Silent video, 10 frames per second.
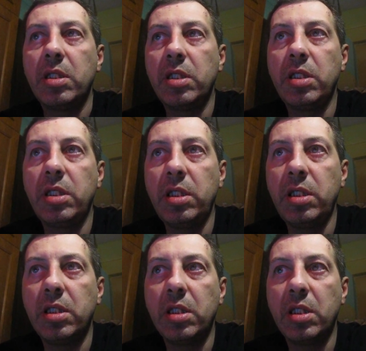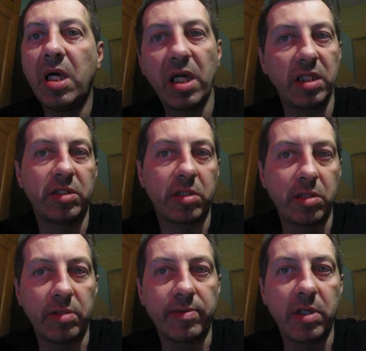i hala
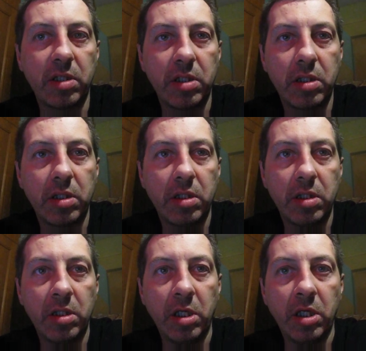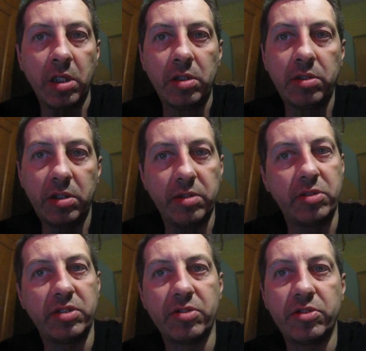targowa która
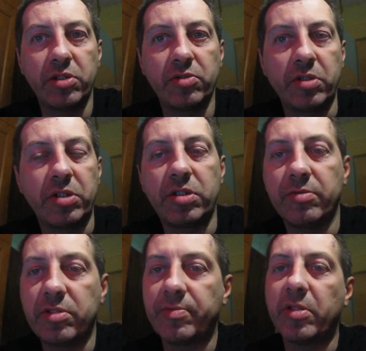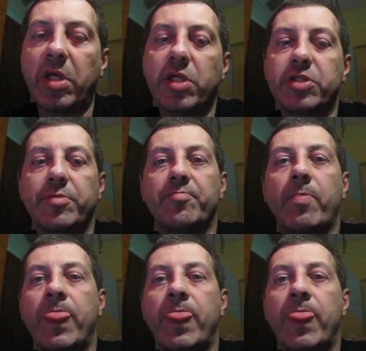sąsiaduje z tym cmentarzem.